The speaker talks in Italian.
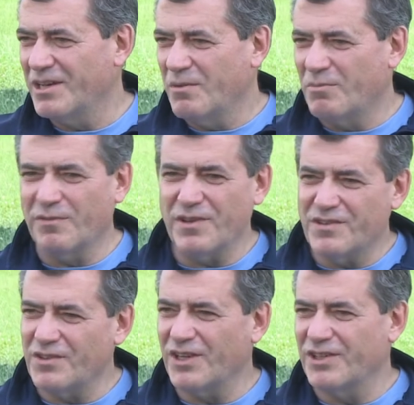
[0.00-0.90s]

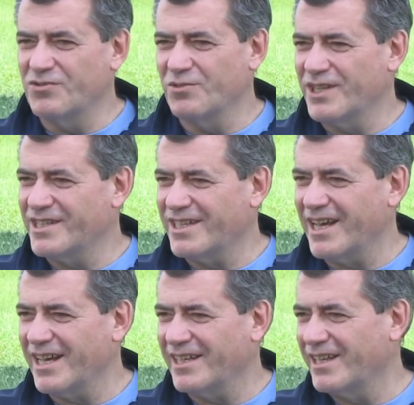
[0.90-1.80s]
professione di
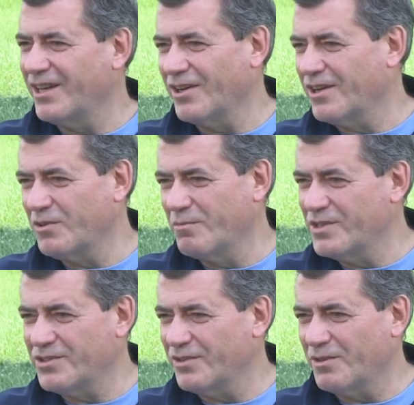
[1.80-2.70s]
giurista della
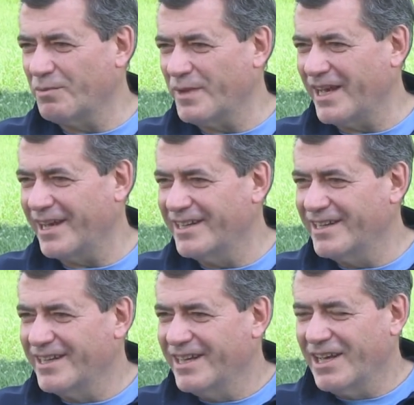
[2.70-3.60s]
Commissione europea
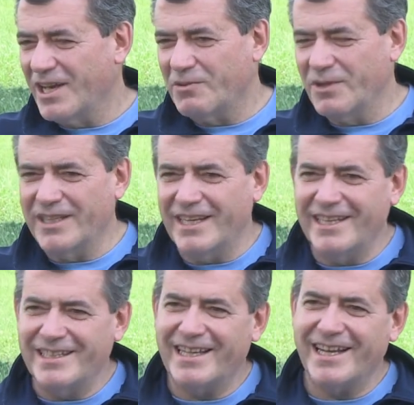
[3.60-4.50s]
e quindi
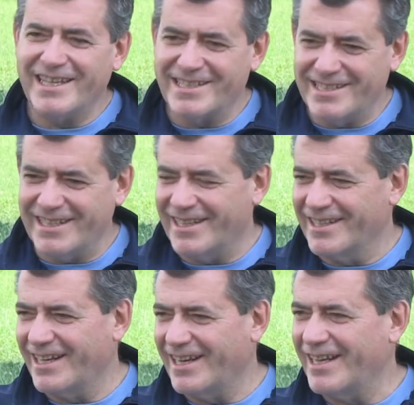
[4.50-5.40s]
l'interesse
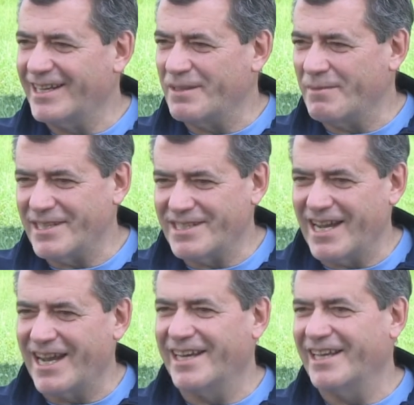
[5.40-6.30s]
all'arte
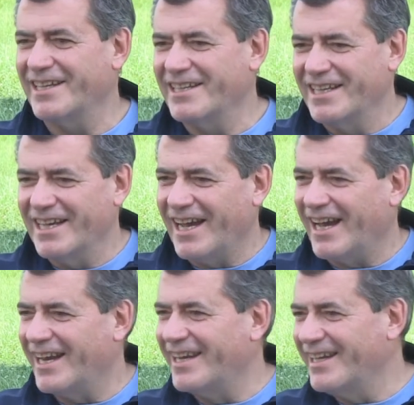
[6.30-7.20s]
marziale,
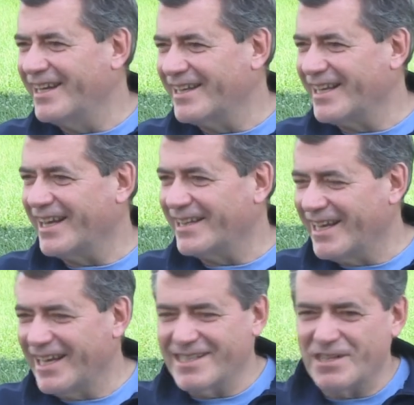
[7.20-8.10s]
al
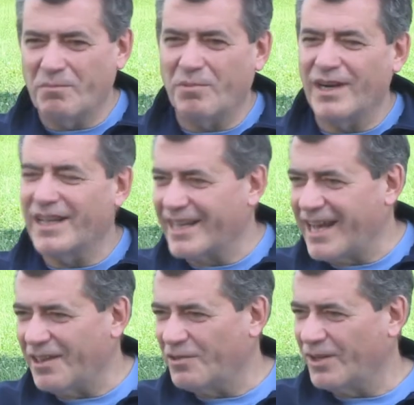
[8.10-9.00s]
karate si è un po'
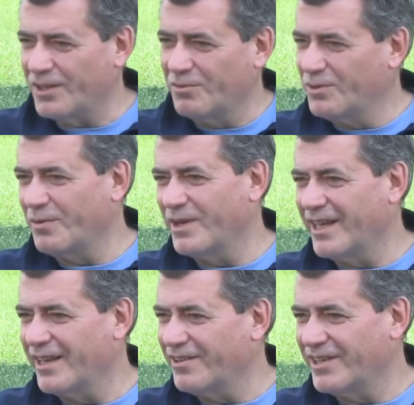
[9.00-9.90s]
allargato a tutte quelle
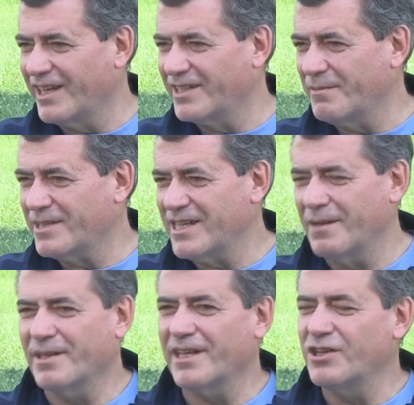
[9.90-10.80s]
che erano le arti marziali
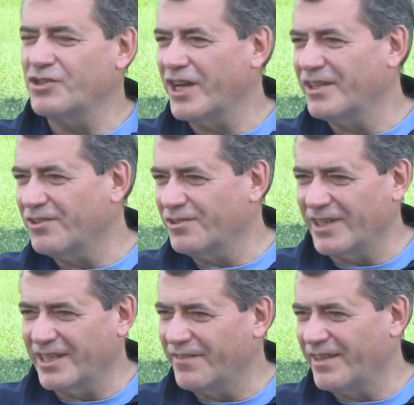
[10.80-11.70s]
perché il centro
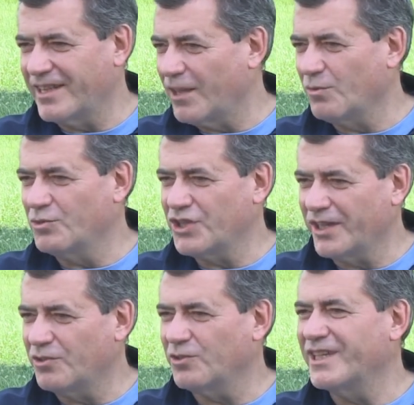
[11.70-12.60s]
è diventato un
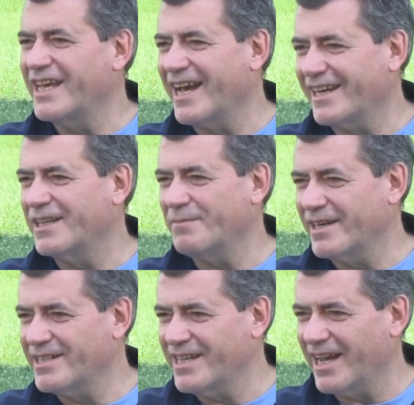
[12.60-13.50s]
centro di arti
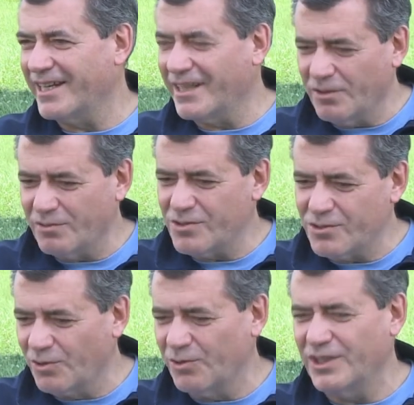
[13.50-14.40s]
marziali e non
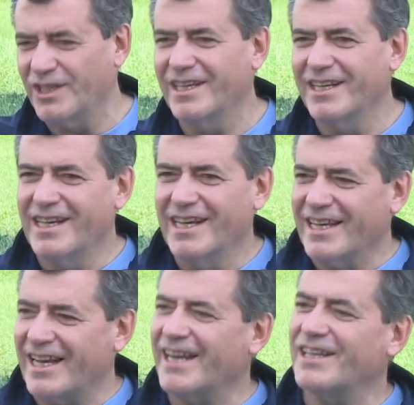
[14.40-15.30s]
solo di
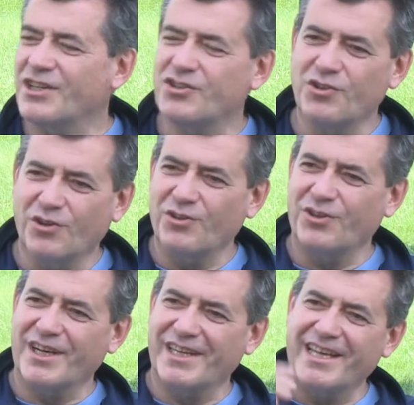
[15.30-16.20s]
karate
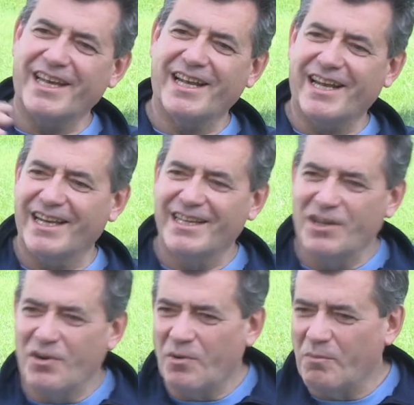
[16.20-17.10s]
Shotokan che era
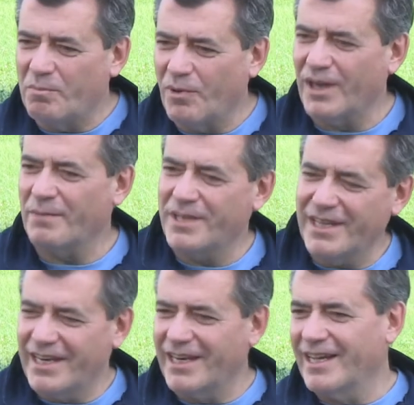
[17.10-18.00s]
un po' la
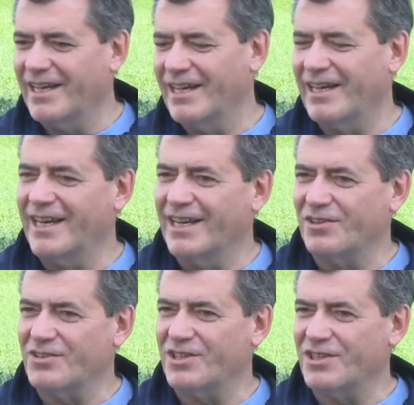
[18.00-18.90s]
mia e la, e la
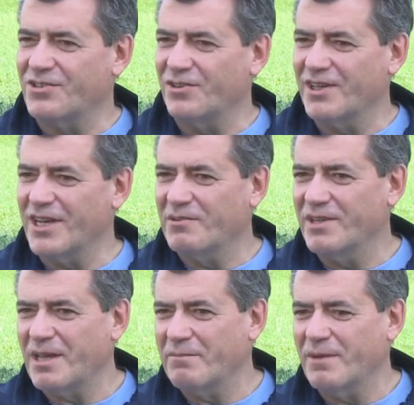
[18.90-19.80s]
nostra storia. E
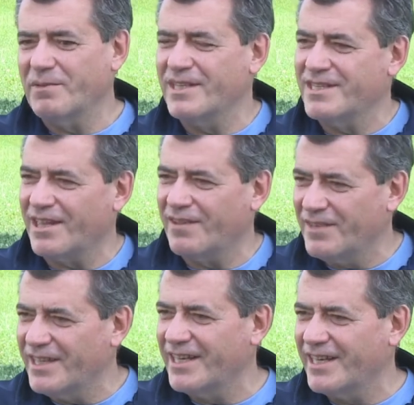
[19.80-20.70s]
quindi abbiamo iniziato a
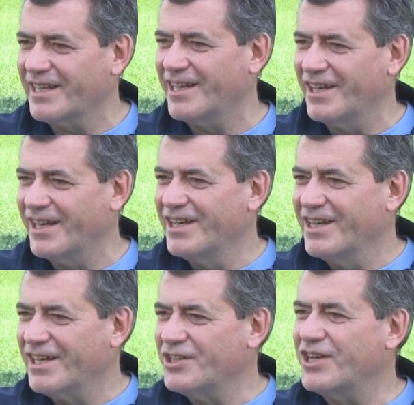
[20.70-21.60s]
vedere che,
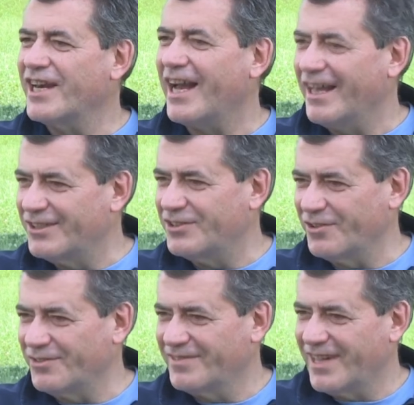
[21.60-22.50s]
che c'era
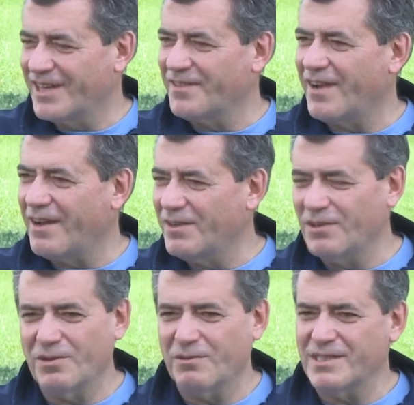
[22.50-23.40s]
altro.
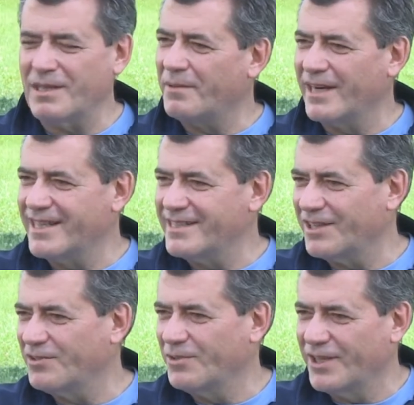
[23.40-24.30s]
Arrivavano in questa palestra
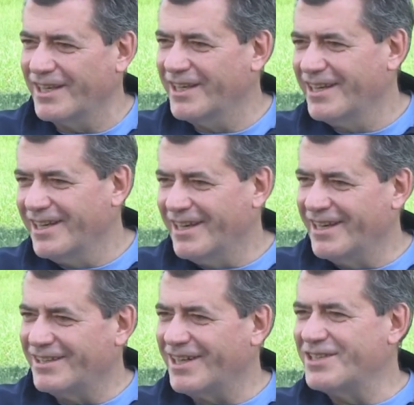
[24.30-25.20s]
noi
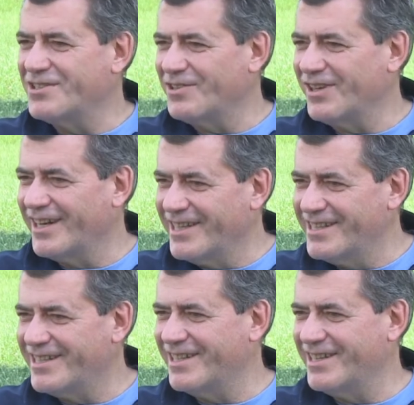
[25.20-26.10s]
eh,
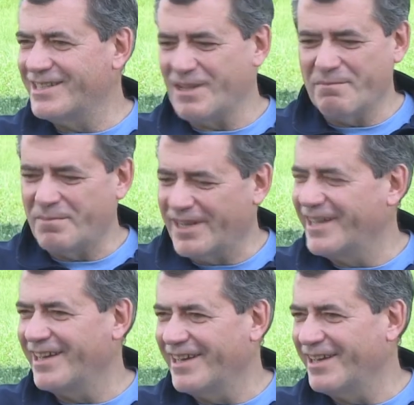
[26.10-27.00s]
tradizionalisti,
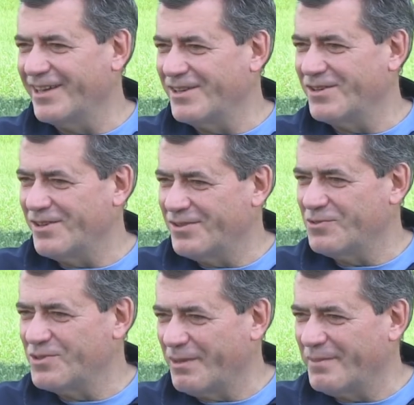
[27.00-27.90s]
sempre
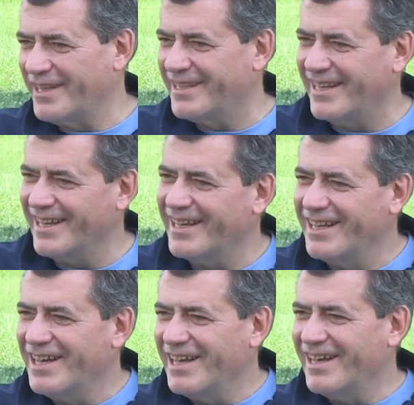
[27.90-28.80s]
giustamente
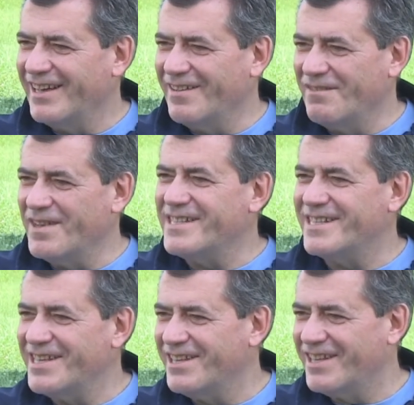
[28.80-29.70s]
eh,
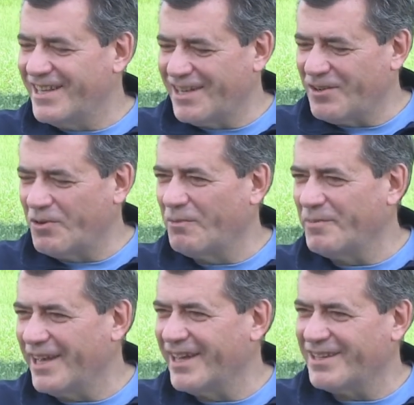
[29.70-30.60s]
vestiti
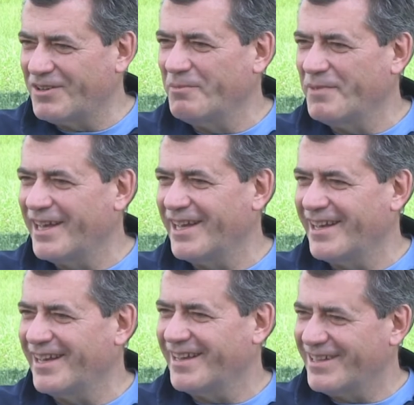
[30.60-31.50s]
come,
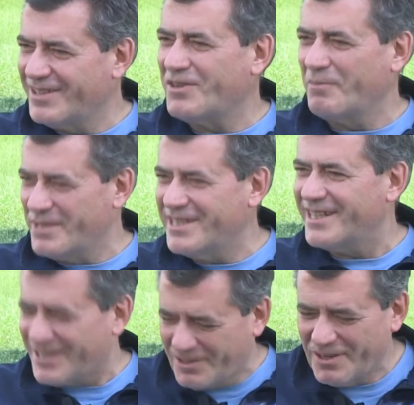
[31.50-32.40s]
come, come, si
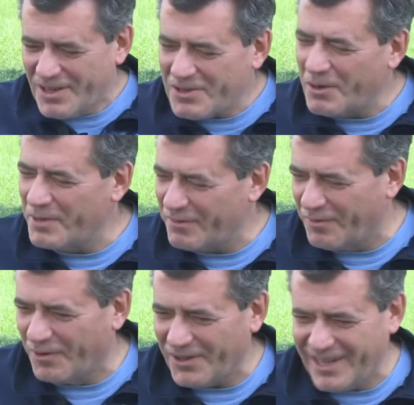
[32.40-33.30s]
deve, come si il
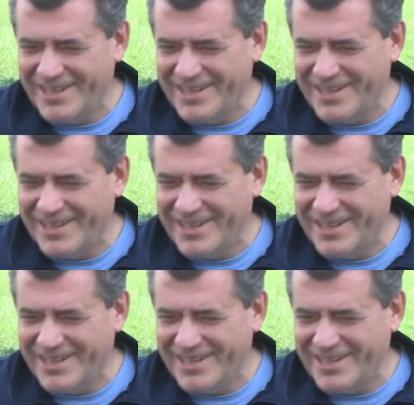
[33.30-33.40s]
fo,